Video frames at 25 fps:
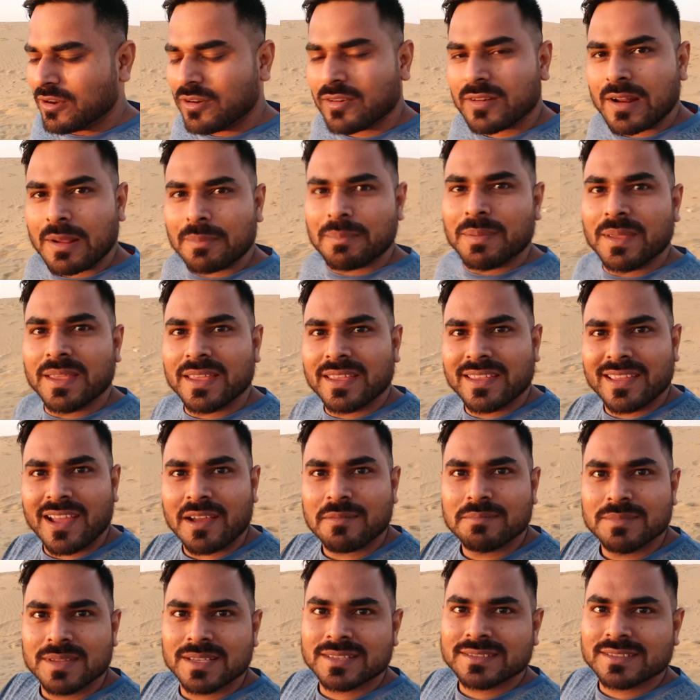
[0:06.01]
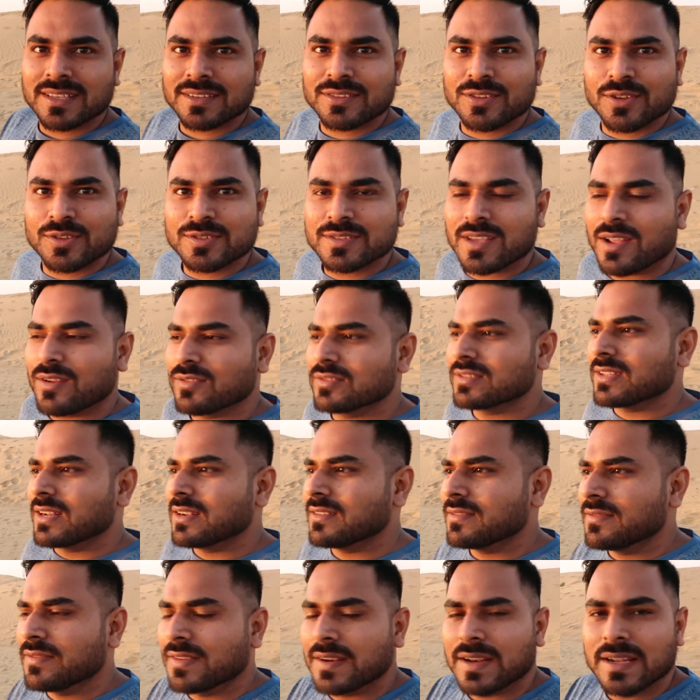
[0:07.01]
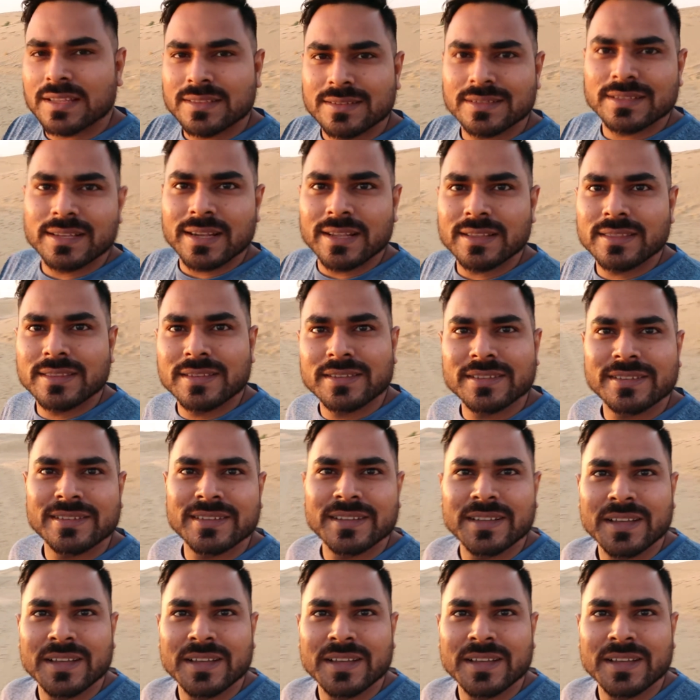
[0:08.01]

और अभी आप देख सकते हो चारों तरफ रेती रेत